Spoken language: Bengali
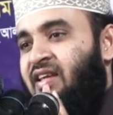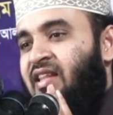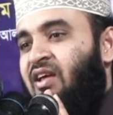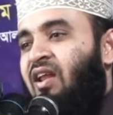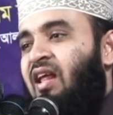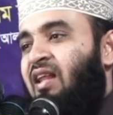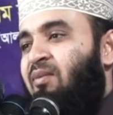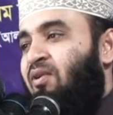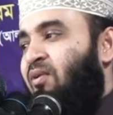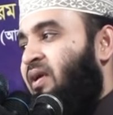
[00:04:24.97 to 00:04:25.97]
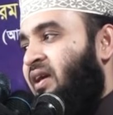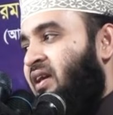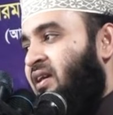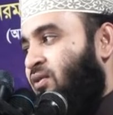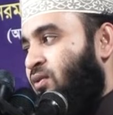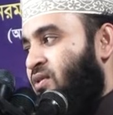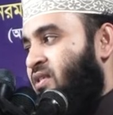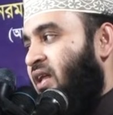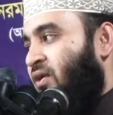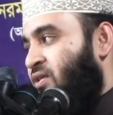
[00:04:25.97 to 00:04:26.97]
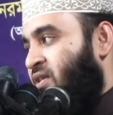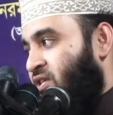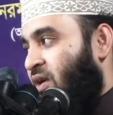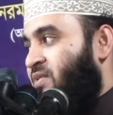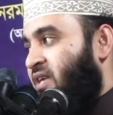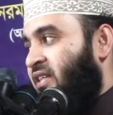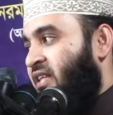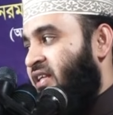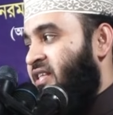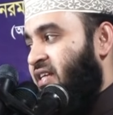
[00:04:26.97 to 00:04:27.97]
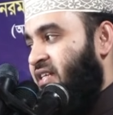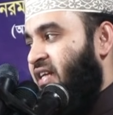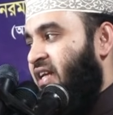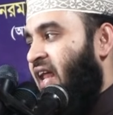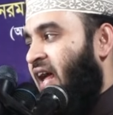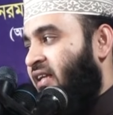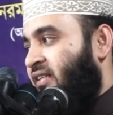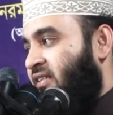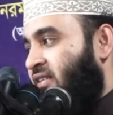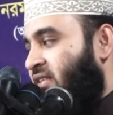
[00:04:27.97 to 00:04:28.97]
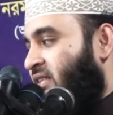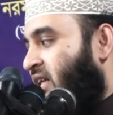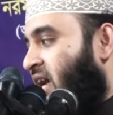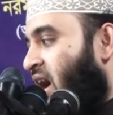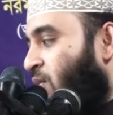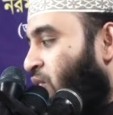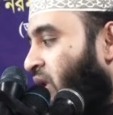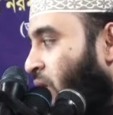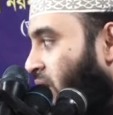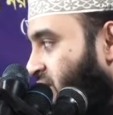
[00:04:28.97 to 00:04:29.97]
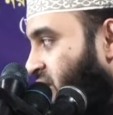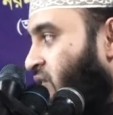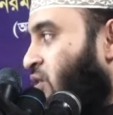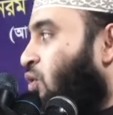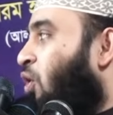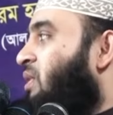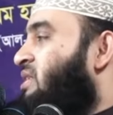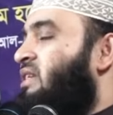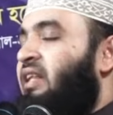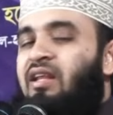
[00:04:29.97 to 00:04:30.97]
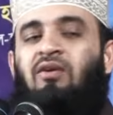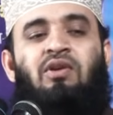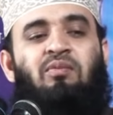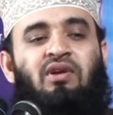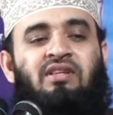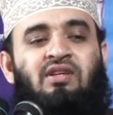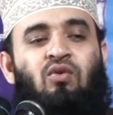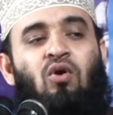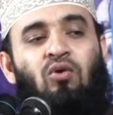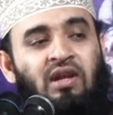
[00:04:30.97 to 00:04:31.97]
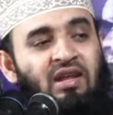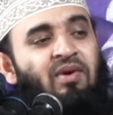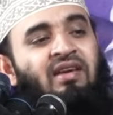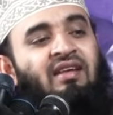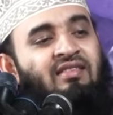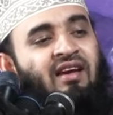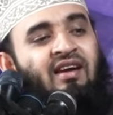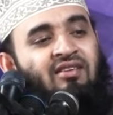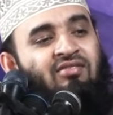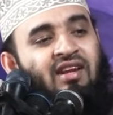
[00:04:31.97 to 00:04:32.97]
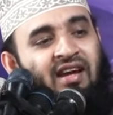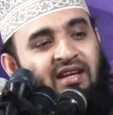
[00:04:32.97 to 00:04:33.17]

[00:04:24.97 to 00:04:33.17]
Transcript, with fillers: তাহলে আল্লাহ বলবে তোর স্থান হচ্ছে সবচাইতে নিচে ঠিক কিনা আবু নওয়াজ একজন কবি ছিলেন উনি বলেছেন অকুল্লি ফিল